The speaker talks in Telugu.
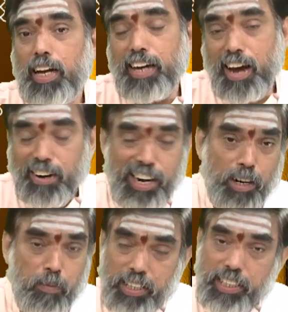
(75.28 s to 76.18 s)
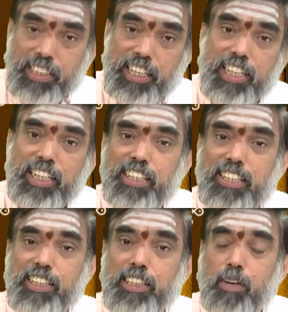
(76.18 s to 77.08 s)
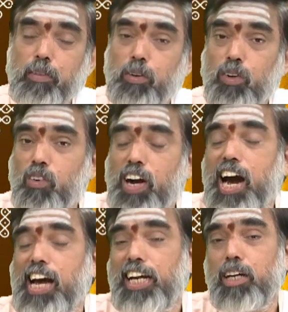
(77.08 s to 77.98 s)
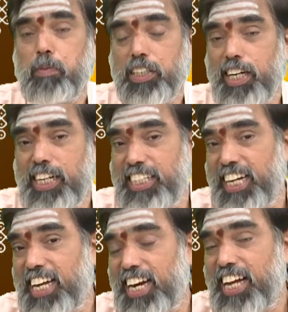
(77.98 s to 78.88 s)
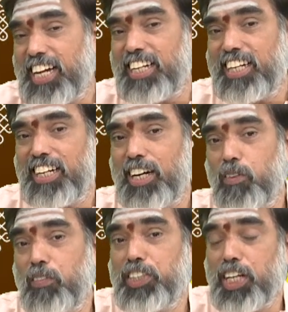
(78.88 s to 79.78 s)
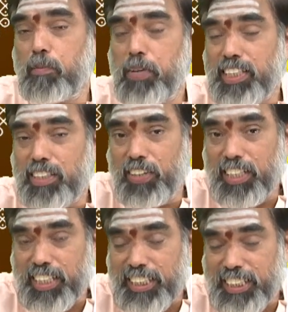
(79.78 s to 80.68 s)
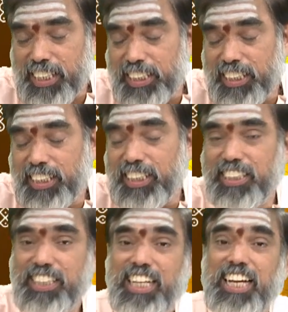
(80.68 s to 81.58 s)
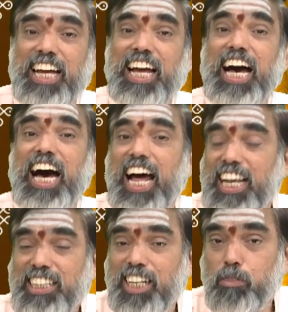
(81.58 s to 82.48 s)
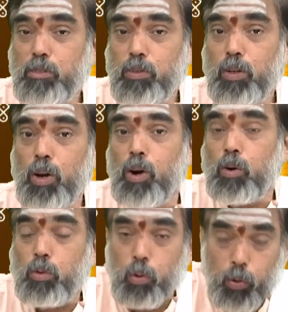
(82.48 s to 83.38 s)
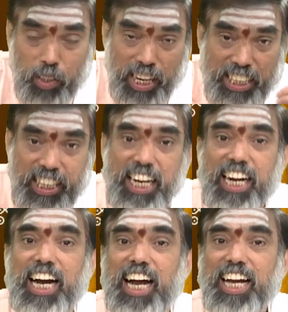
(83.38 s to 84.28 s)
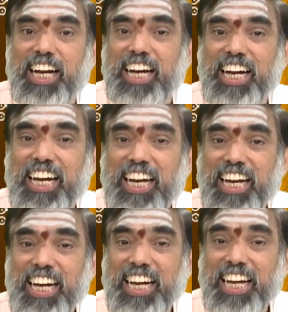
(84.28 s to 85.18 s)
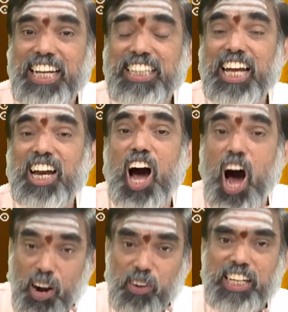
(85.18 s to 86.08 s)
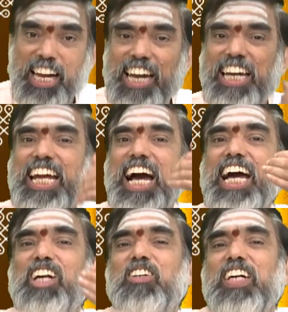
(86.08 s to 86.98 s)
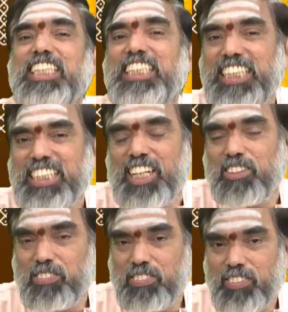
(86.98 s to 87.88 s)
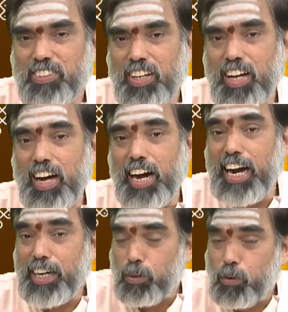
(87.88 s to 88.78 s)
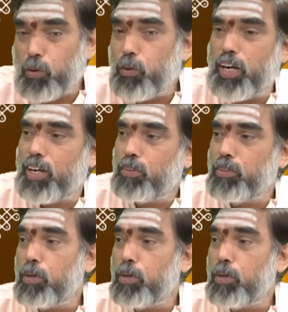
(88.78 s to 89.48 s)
నారాయణ భట్టతిరి తమ గురువుగారైన పిషరిడి దగ్గర విద్యాభ్యాసం అంతా చేసి అనంతరం గురుదక్షిణగా తన ఆరోగ్యాన్ని ఆయనకు అందజేస్తారు ఆయన గురువు గారు